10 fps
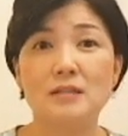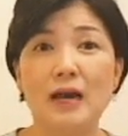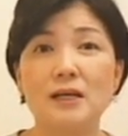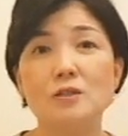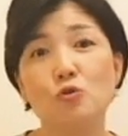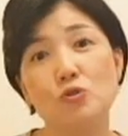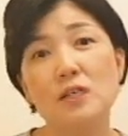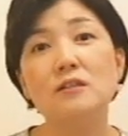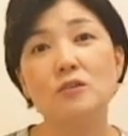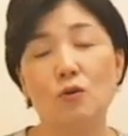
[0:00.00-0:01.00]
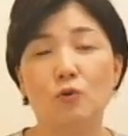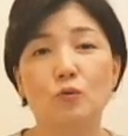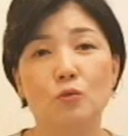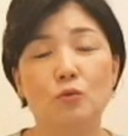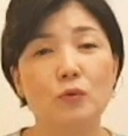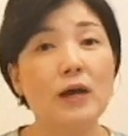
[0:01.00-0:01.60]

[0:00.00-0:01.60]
자기 규제 능력도 또